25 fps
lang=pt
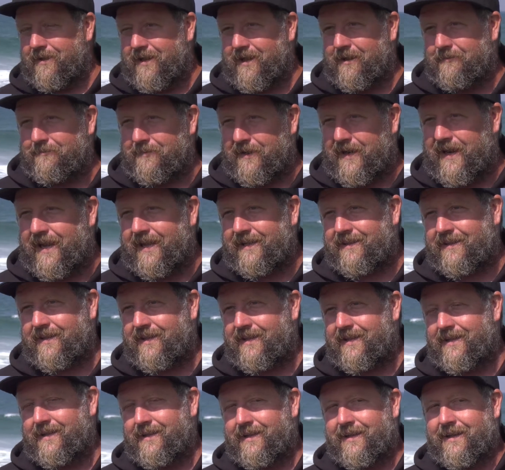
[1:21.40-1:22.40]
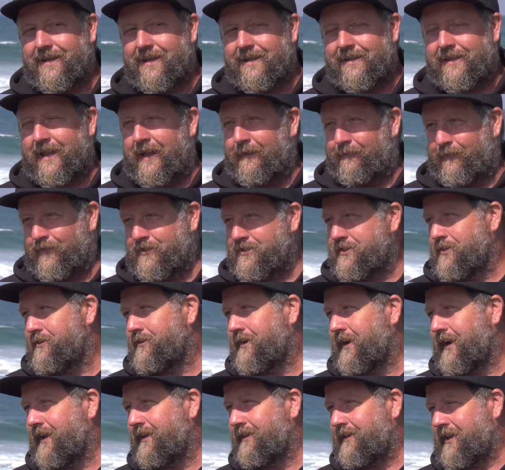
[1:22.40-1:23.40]
Miguel Barata está a fazer
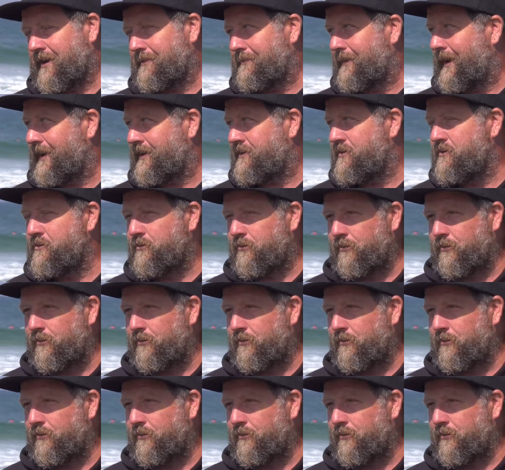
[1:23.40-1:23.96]
um grande trabalho com o